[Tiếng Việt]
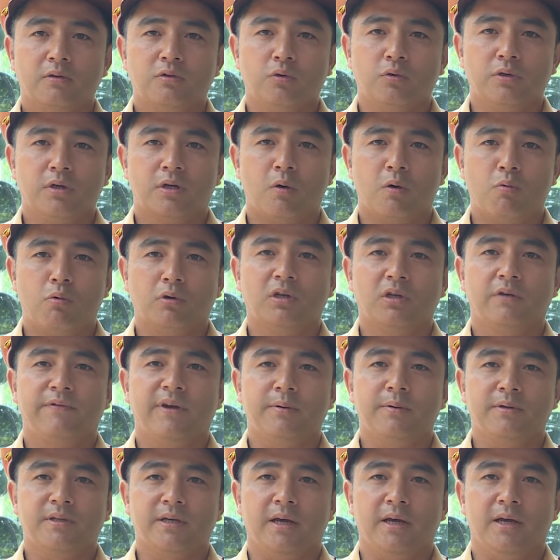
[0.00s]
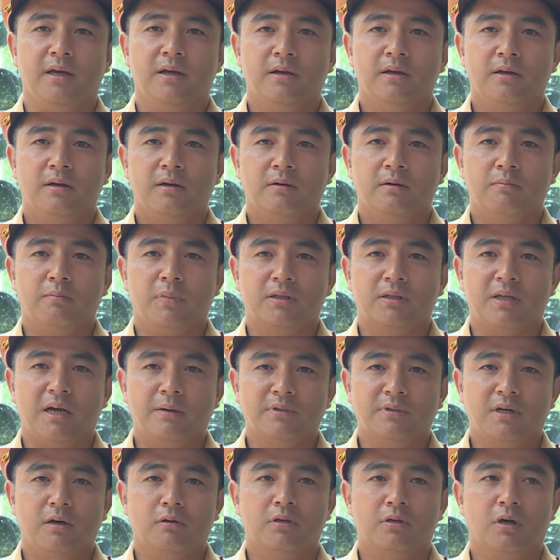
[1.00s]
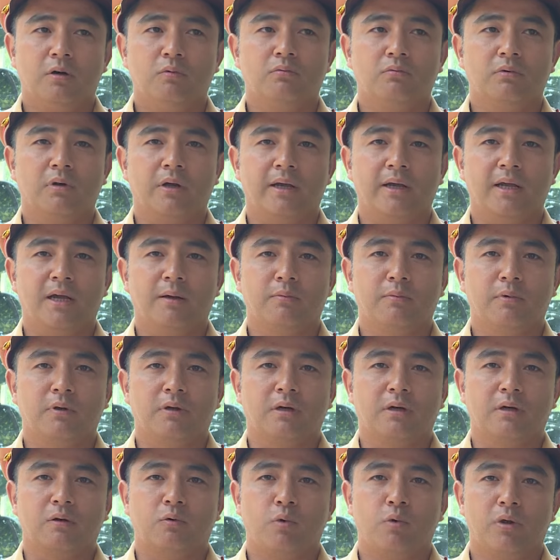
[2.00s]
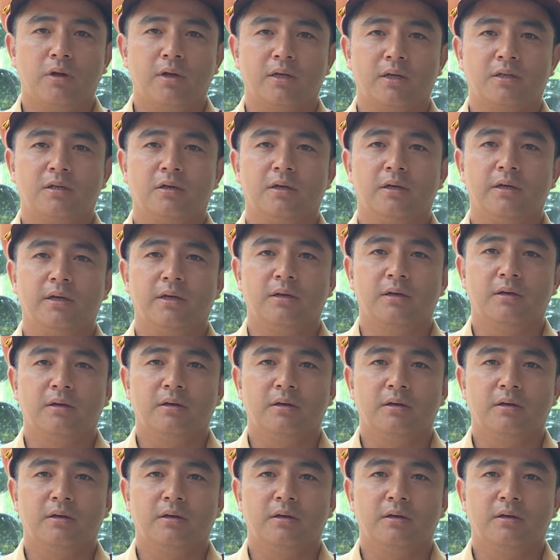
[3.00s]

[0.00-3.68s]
dù như không có giấy phép xe mà tham gia giao thông anh em là quyết liệt xử lý